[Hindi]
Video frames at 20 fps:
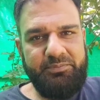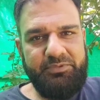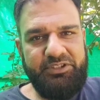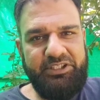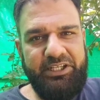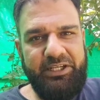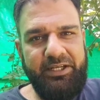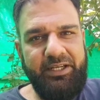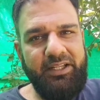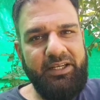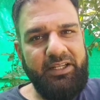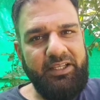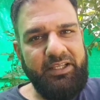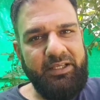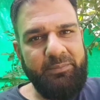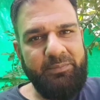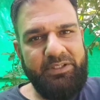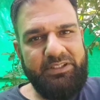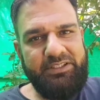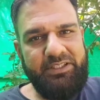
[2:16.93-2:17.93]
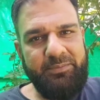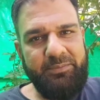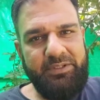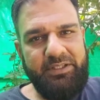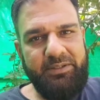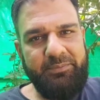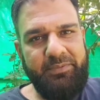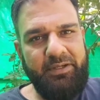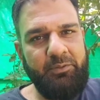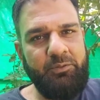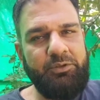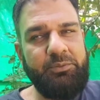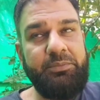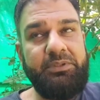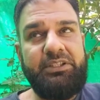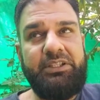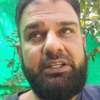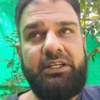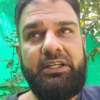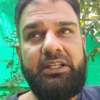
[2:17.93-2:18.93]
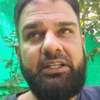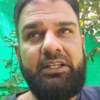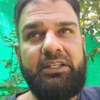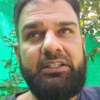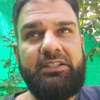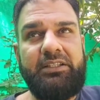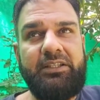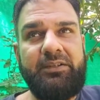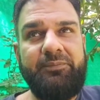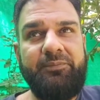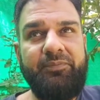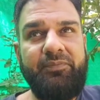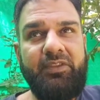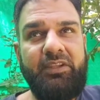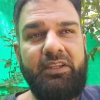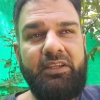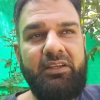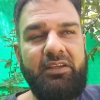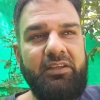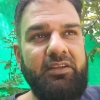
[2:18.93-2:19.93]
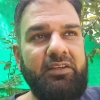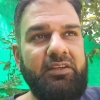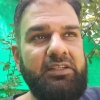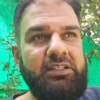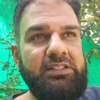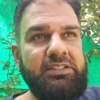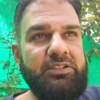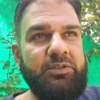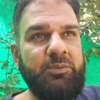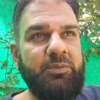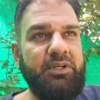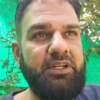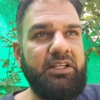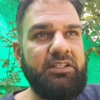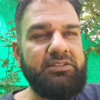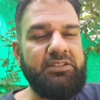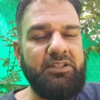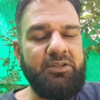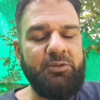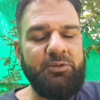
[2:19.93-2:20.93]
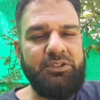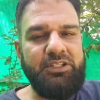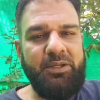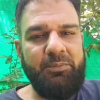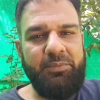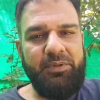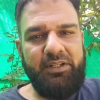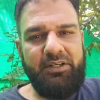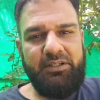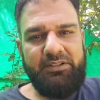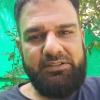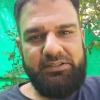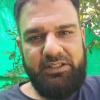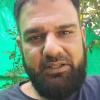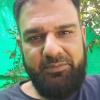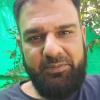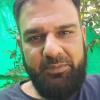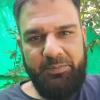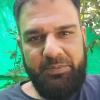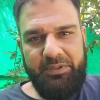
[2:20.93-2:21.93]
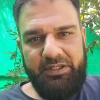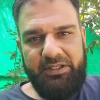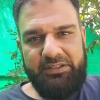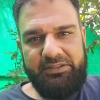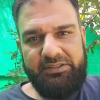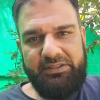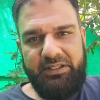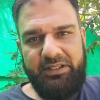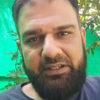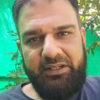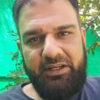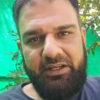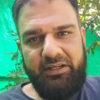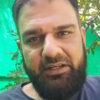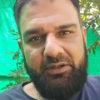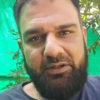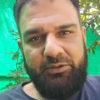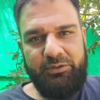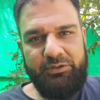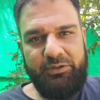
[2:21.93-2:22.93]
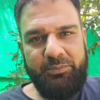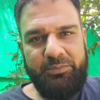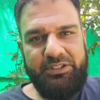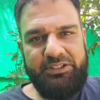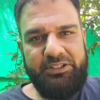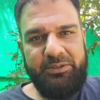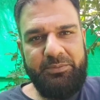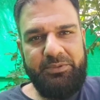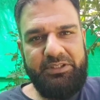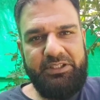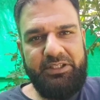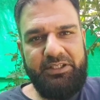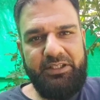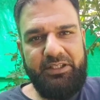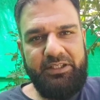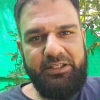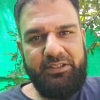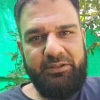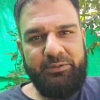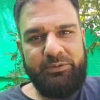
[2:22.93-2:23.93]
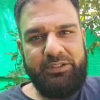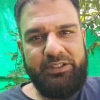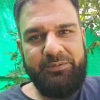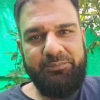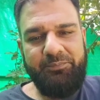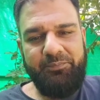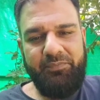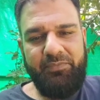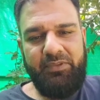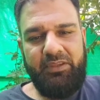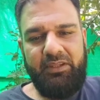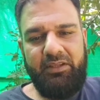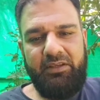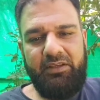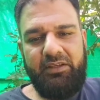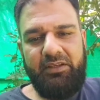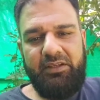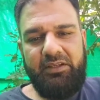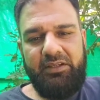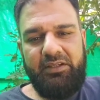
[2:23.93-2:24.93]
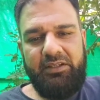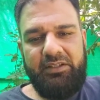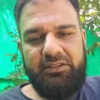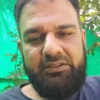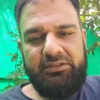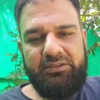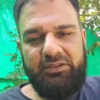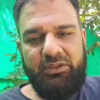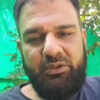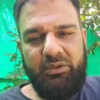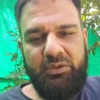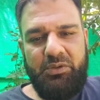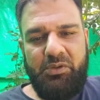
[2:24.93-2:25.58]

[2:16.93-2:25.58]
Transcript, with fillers: थीटे नहीं है बच्चे मेरे मैं खुद भी थीटा नहीं था सो बड़ा असर होता है पेरेंट्स का भी पेरेंट्स थीटे ना हो तो बच्चे भी थीटे नहीं होते तो